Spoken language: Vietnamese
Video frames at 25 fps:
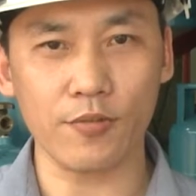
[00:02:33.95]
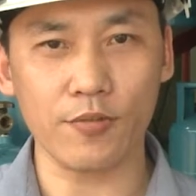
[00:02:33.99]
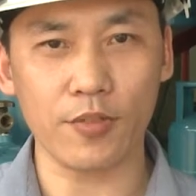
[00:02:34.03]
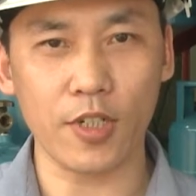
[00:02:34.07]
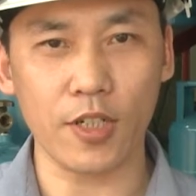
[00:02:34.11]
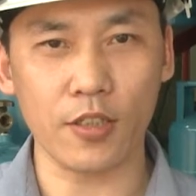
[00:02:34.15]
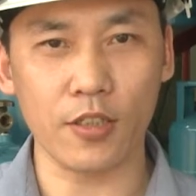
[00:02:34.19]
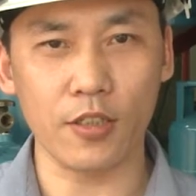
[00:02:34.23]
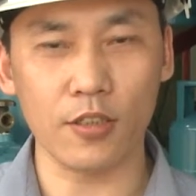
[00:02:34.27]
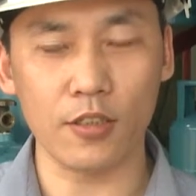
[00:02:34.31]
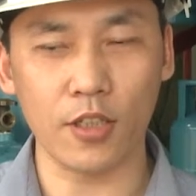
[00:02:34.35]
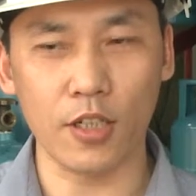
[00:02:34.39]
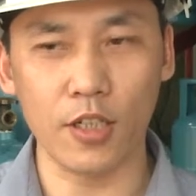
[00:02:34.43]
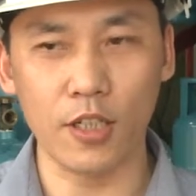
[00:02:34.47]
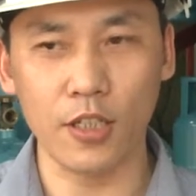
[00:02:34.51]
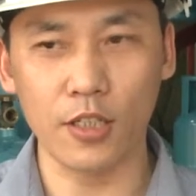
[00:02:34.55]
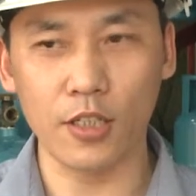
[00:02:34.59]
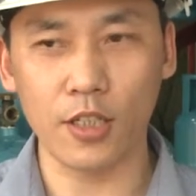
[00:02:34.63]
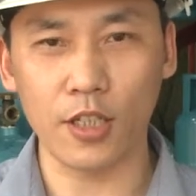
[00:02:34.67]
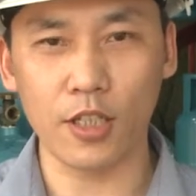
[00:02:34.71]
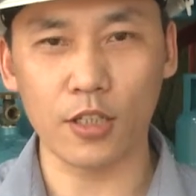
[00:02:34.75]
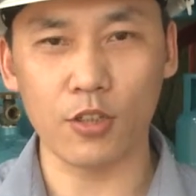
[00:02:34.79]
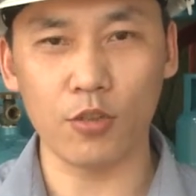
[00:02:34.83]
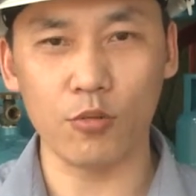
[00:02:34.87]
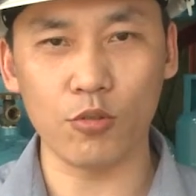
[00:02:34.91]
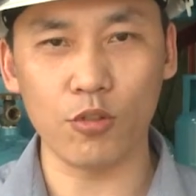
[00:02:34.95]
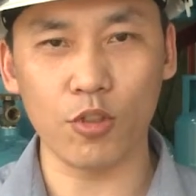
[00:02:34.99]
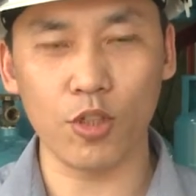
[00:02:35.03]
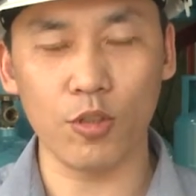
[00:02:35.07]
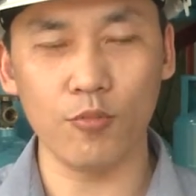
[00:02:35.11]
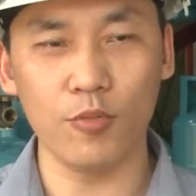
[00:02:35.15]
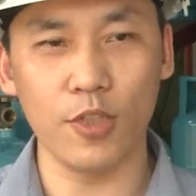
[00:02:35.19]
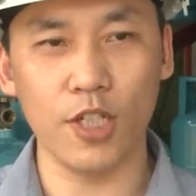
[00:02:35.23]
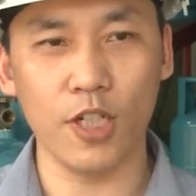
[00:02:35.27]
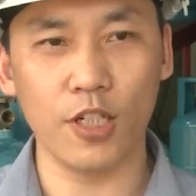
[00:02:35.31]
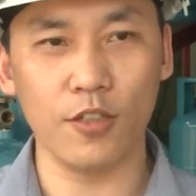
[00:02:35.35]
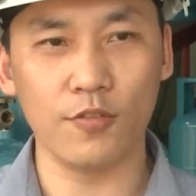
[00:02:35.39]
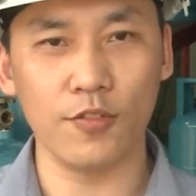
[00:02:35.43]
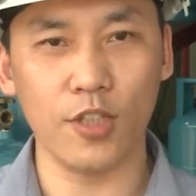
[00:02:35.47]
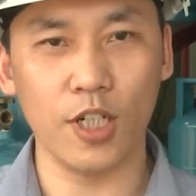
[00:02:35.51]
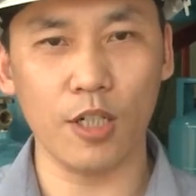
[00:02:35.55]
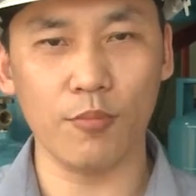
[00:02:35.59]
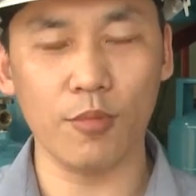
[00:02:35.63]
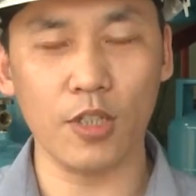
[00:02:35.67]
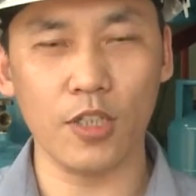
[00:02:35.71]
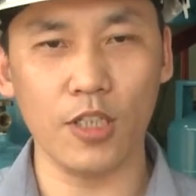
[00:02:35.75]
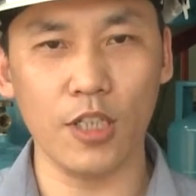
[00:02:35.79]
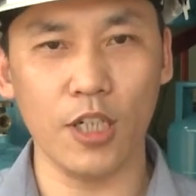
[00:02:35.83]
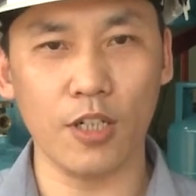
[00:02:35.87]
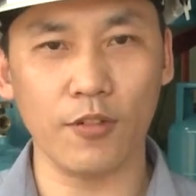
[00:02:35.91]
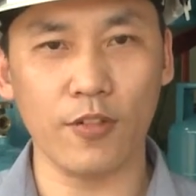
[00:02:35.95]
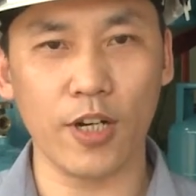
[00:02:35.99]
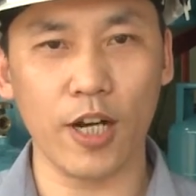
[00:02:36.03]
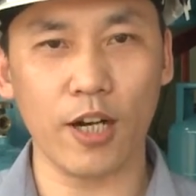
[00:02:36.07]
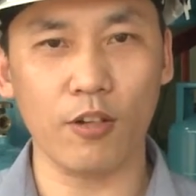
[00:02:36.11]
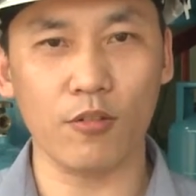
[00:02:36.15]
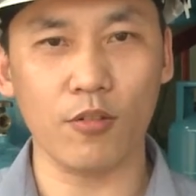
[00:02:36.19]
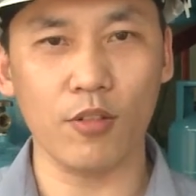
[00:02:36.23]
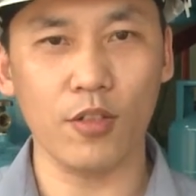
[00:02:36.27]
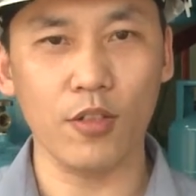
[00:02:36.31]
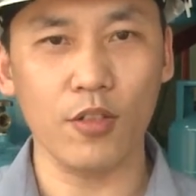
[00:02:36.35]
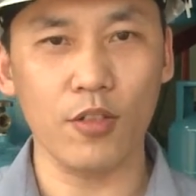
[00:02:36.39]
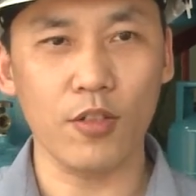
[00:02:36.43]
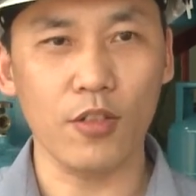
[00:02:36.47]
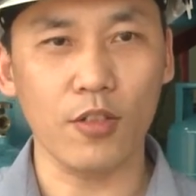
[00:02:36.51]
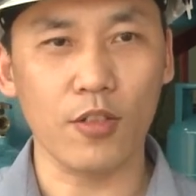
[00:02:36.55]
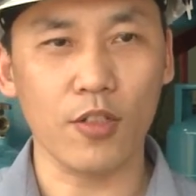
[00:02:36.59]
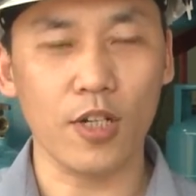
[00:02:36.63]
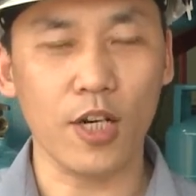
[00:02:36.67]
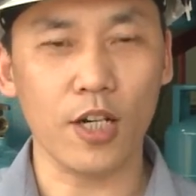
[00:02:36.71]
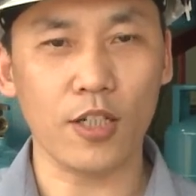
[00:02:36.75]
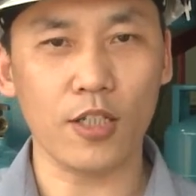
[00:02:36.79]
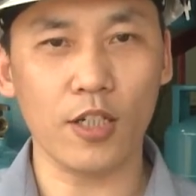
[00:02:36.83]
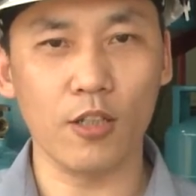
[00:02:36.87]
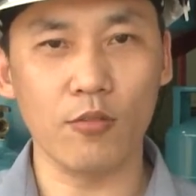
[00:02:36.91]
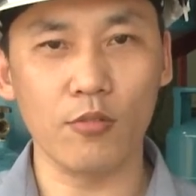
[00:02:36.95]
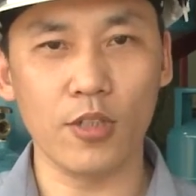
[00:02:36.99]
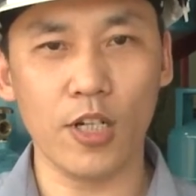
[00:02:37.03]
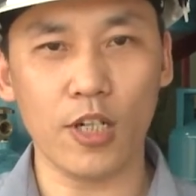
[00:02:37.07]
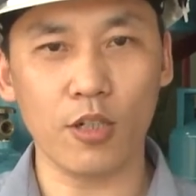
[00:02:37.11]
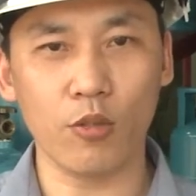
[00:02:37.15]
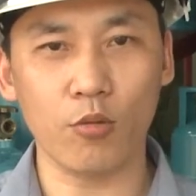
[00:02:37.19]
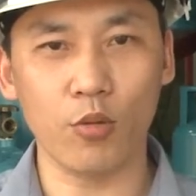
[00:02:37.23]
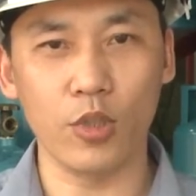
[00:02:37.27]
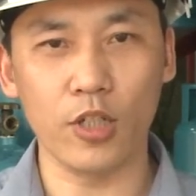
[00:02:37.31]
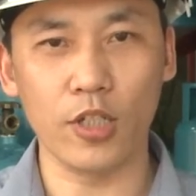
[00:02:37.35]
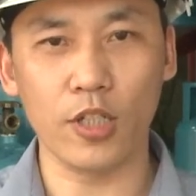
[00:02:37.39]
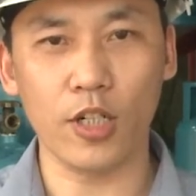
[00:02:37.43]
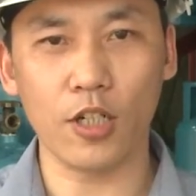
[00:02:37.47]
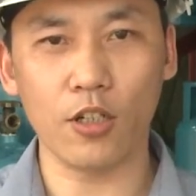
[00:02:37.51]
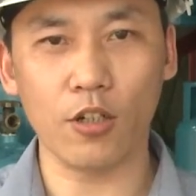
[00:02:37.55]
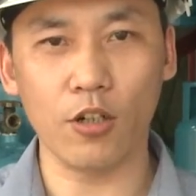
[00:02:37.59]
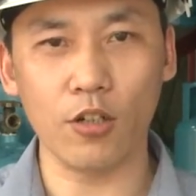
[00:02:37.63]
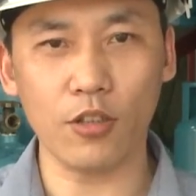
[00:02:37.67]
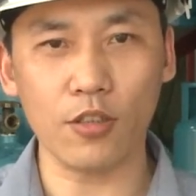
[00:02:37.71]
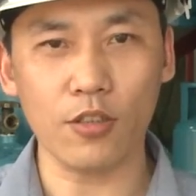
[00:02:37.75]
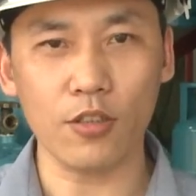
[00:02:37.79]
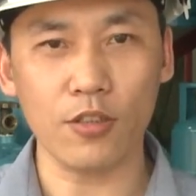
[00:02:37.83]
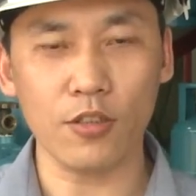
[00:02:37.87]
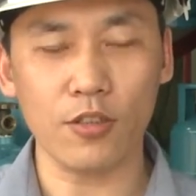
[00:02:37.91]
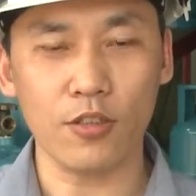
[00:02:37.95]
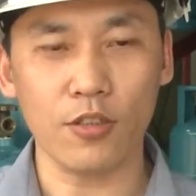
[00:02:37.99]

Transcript: và thứ tư nữa là chúng tôi vừa vừa mới đưa vào là công nghệ QR code.